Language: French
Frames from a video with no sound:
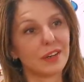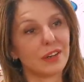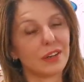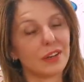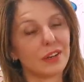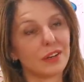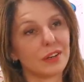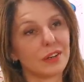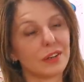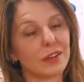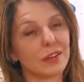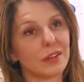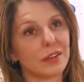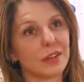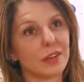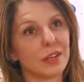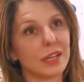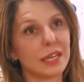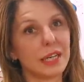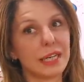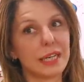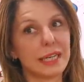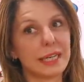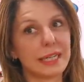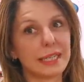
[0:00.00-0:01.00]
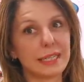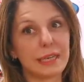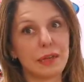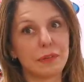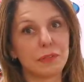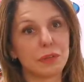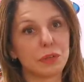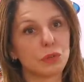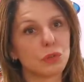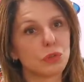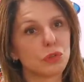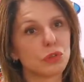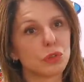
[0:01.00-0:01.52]
Euh, il y
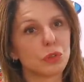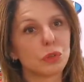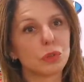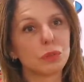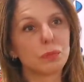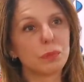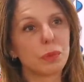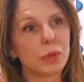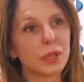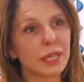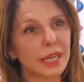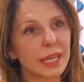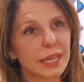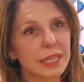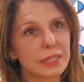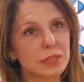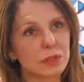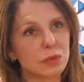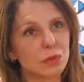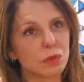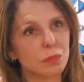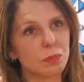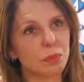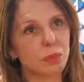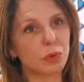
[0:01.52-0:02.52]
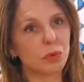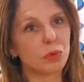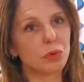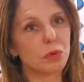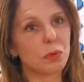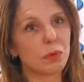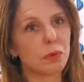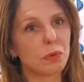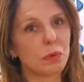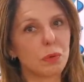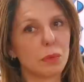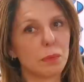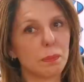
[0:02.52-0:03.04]
avait toujours une bonne raison pour
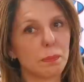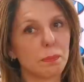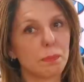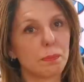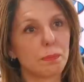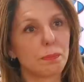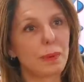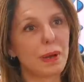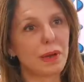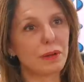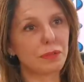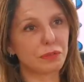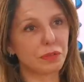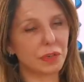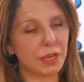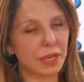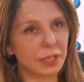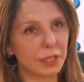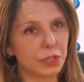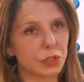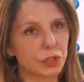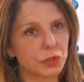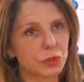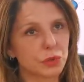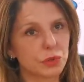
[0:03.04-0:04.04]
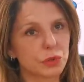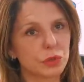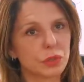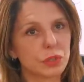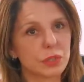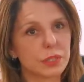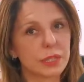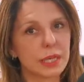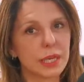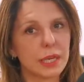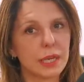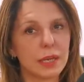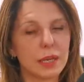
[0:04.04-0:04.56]
ne pas faire les
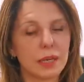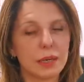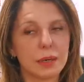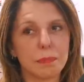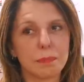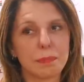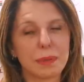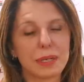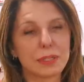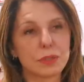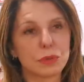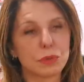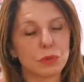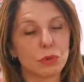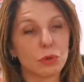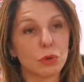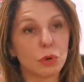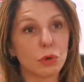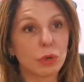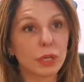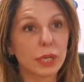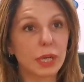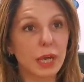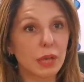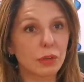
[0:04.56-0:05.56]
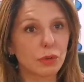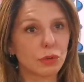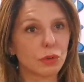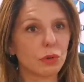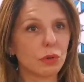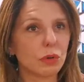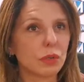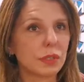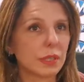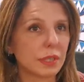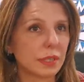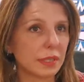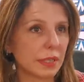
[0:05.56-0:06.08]
choses parce que le regard de
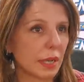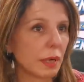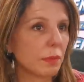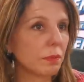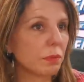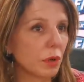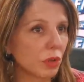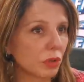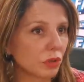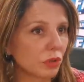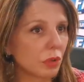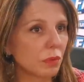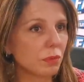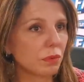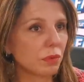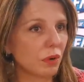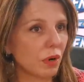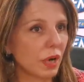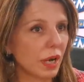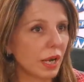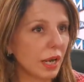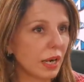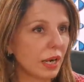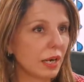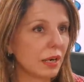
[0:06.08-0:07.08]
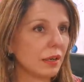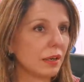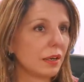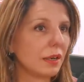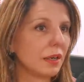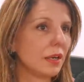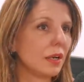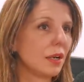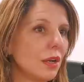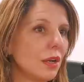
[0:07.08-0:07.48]
l'autre était important pour elle.